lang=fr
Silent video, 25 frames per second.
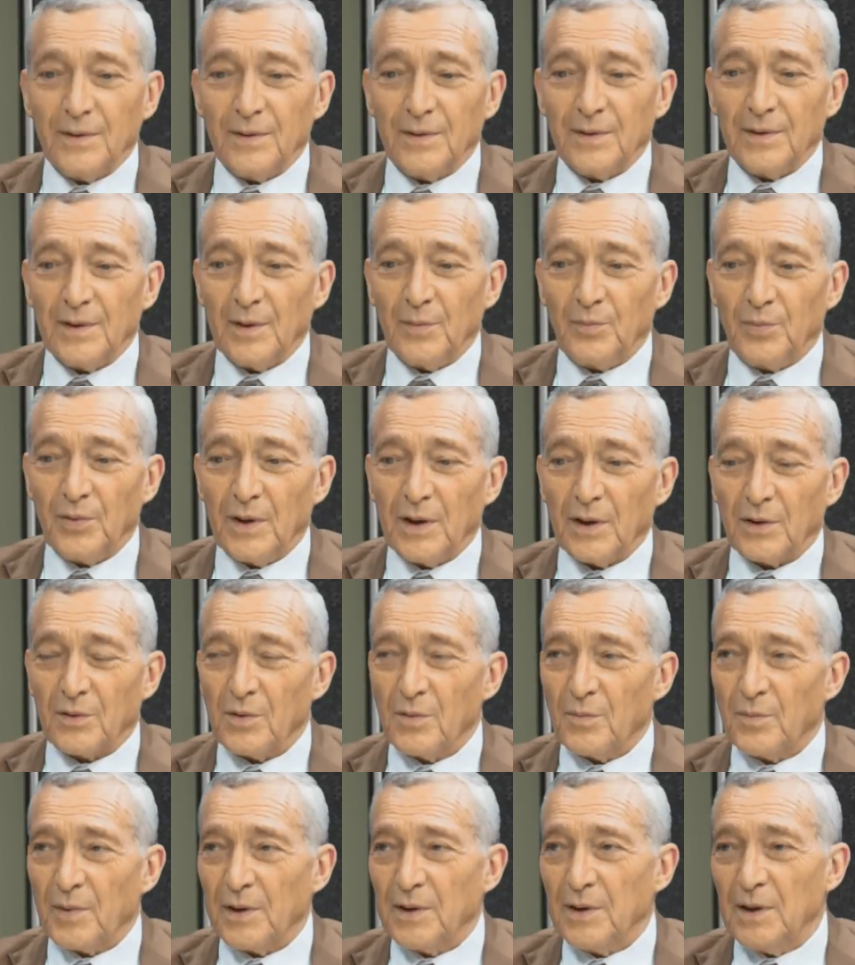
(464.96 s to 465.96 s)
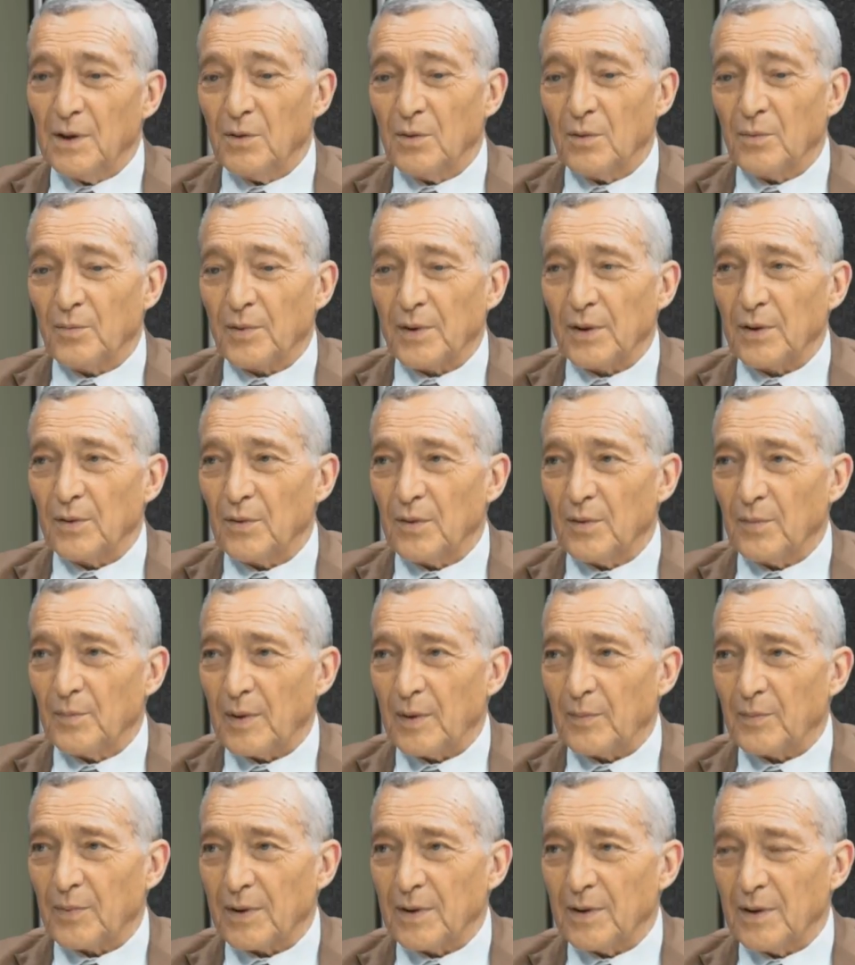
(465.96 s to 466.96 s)
euh, et puis les compagnies l'ont pris ou l'ont
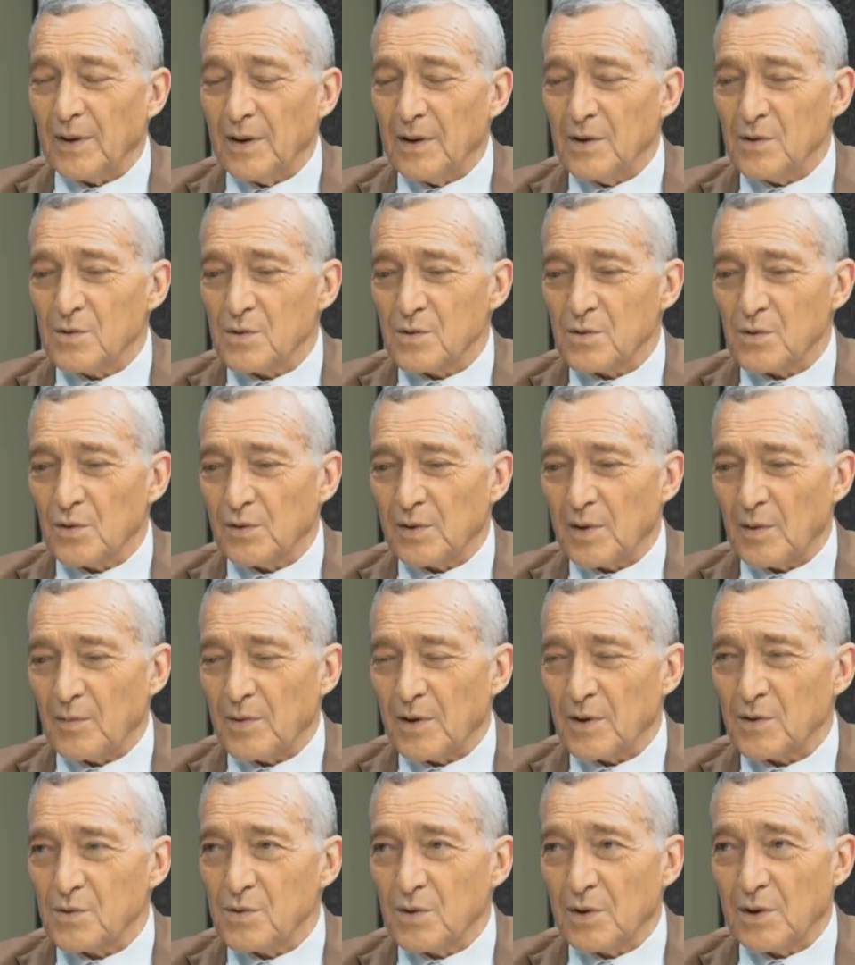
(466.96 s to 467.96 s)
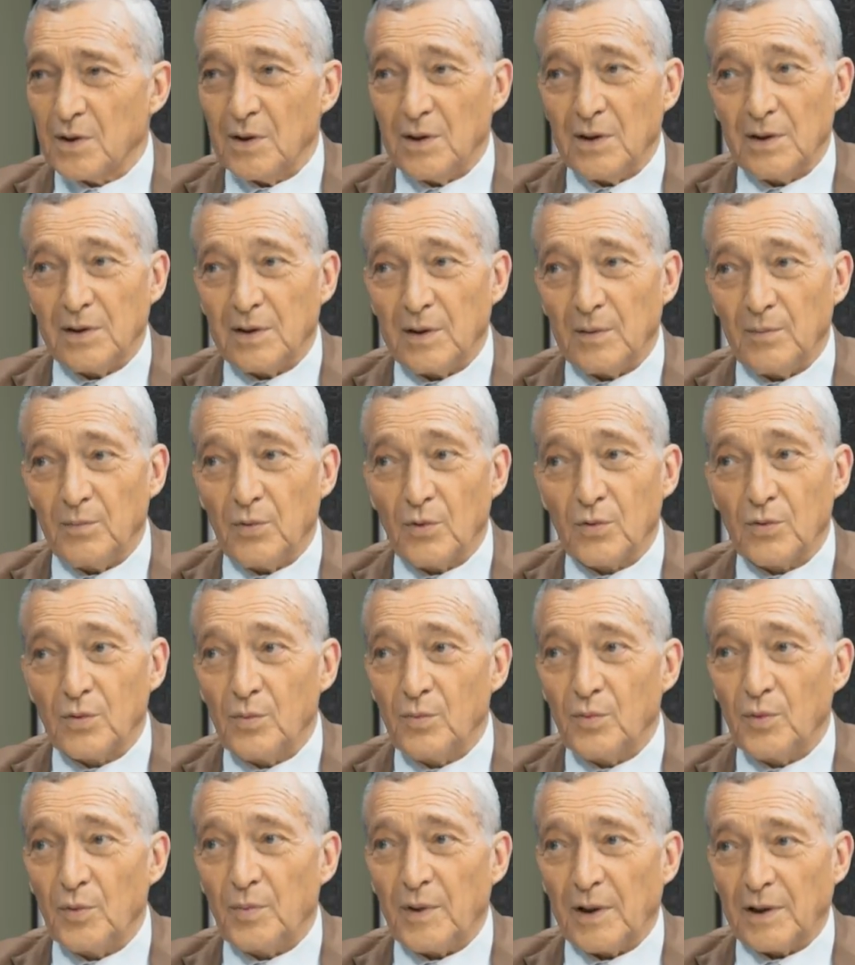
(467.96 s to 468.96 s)
pas pris. Et ils se sont aperçus qu'il était beaucoup
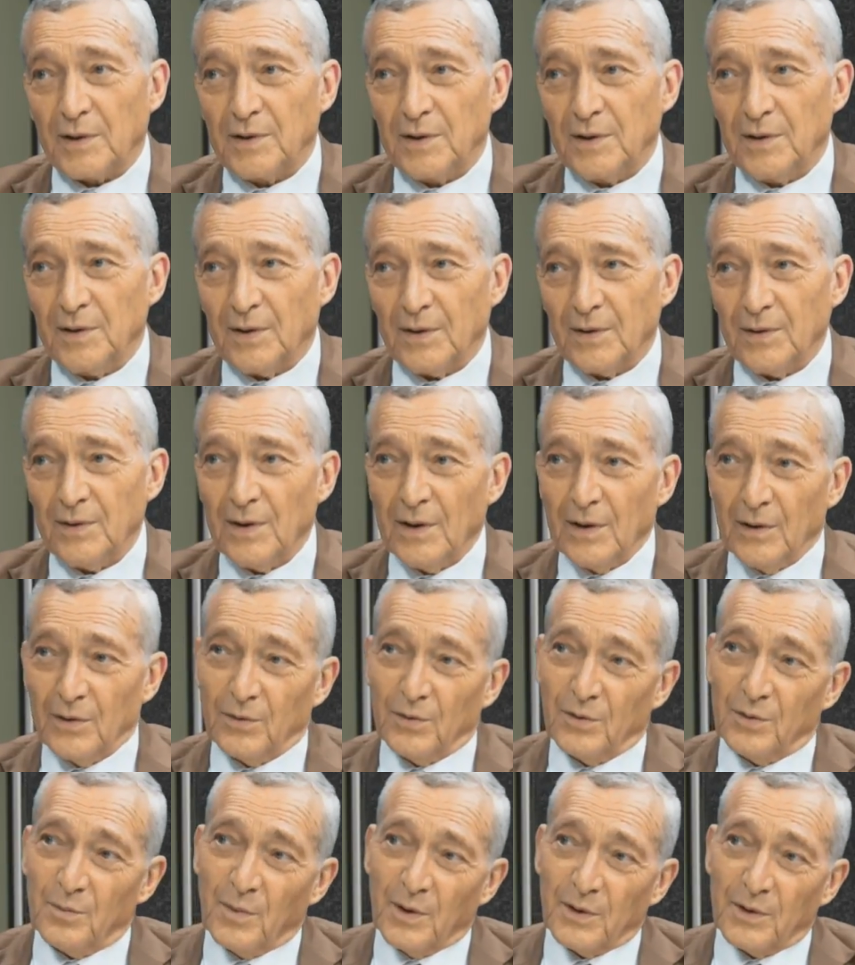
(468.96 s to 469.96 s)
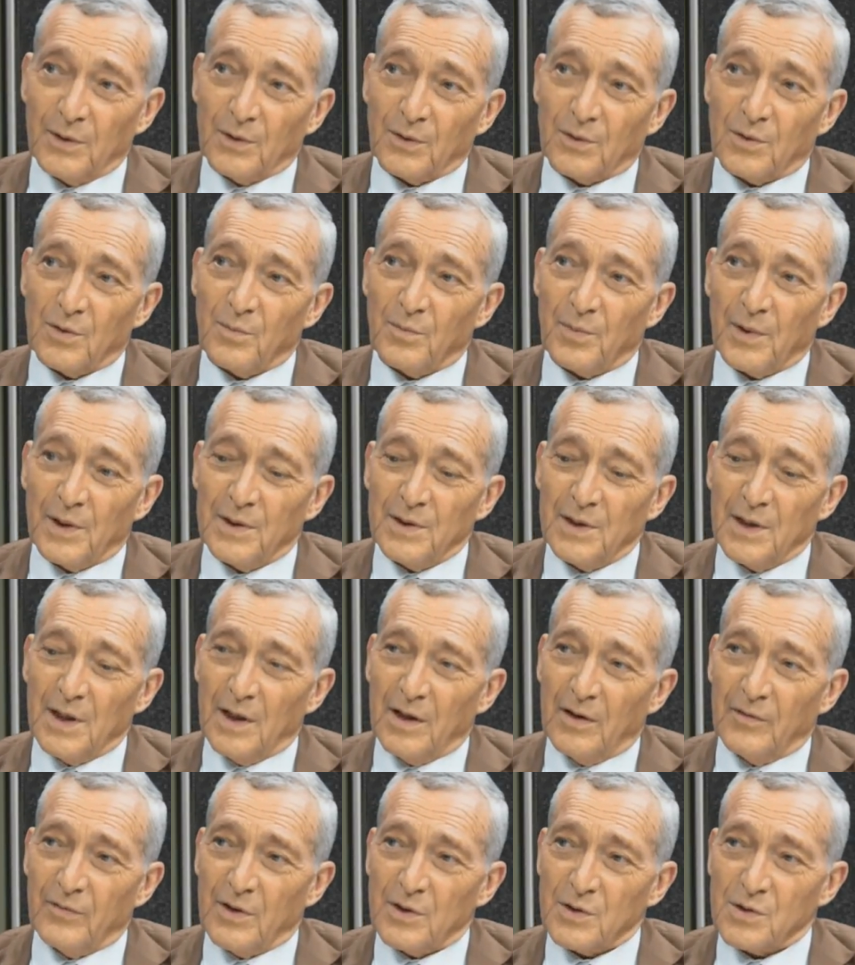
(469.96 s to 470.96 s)
plus pertinent de demander aux compagnies à
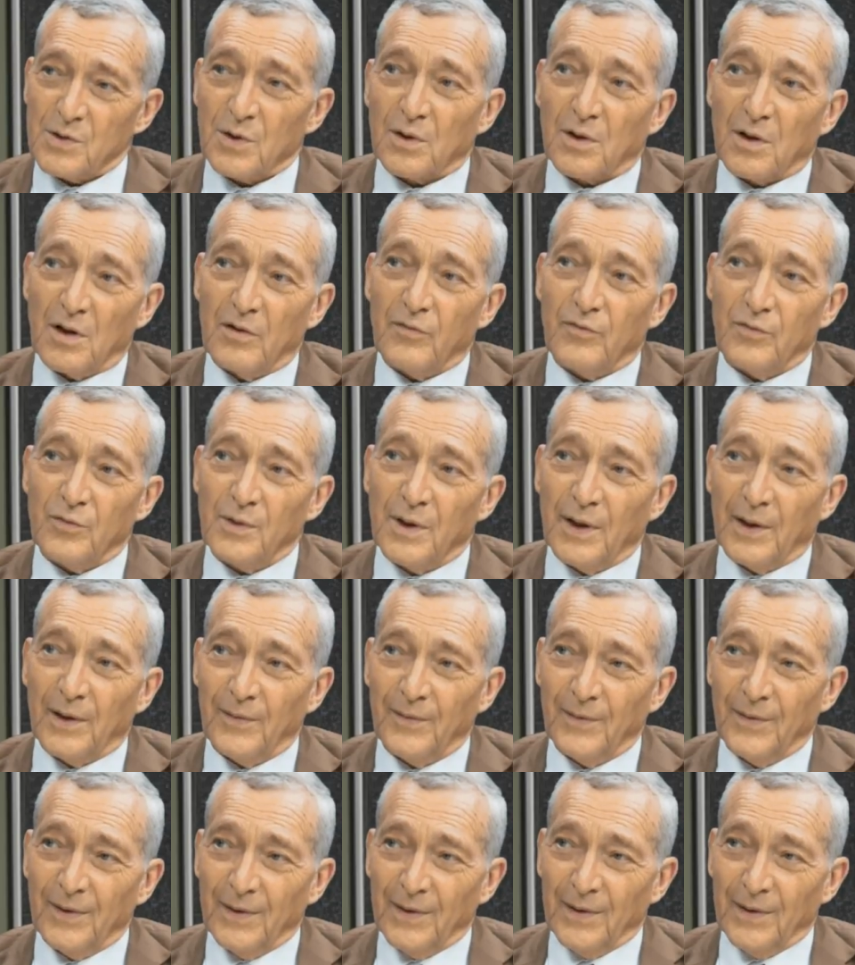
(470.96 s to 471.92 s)
l'avance ce qu'elles voulaient.